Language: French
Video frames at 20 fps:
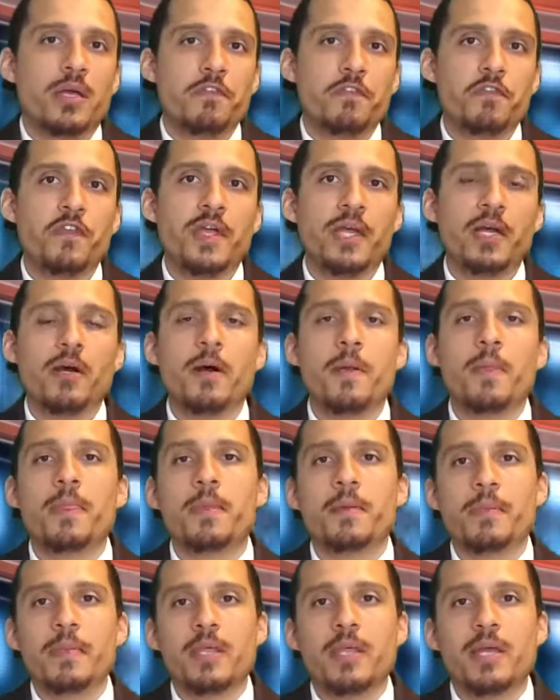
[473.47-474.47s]
faire
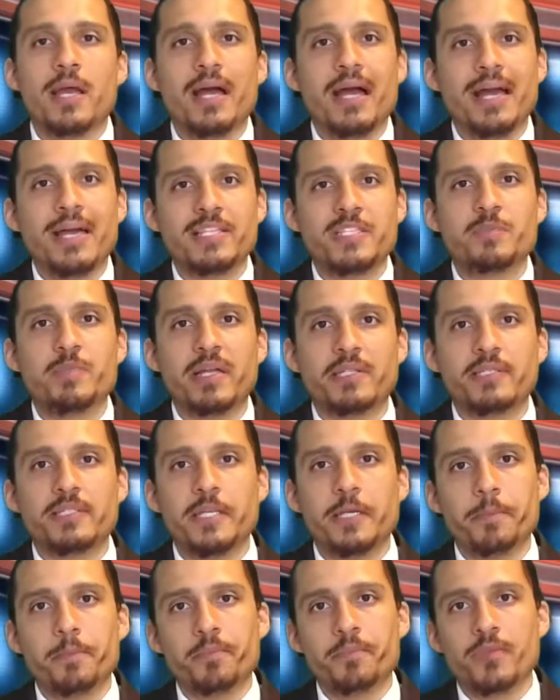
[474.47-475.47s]

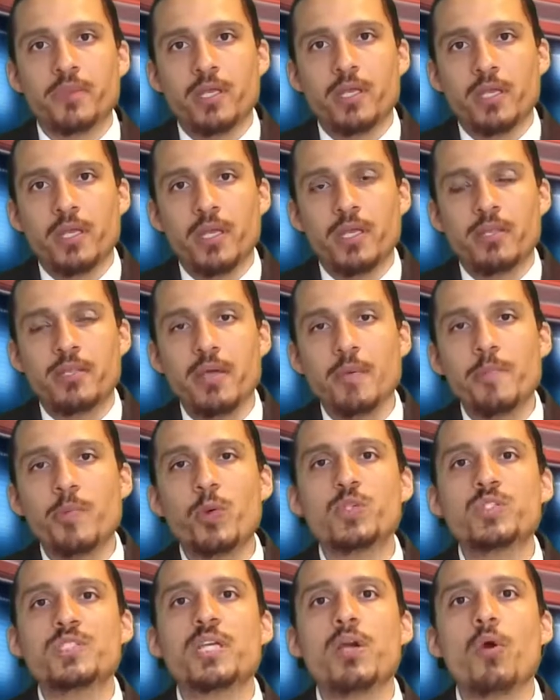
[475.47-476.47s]
respecter et
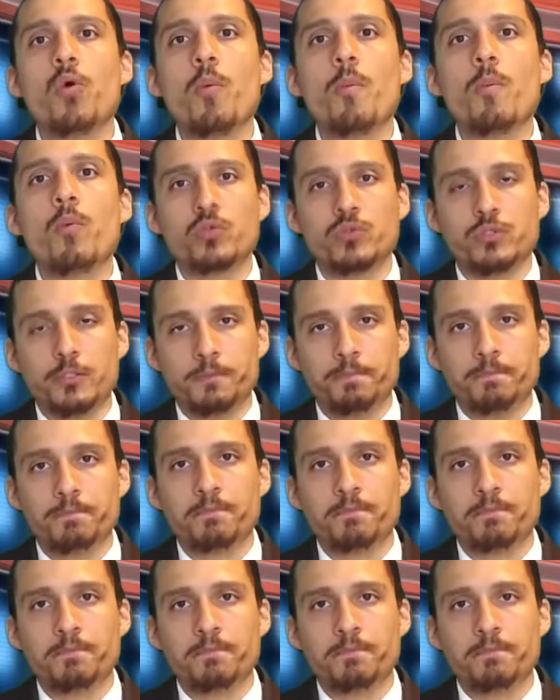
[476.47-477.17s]
d'imposer au monde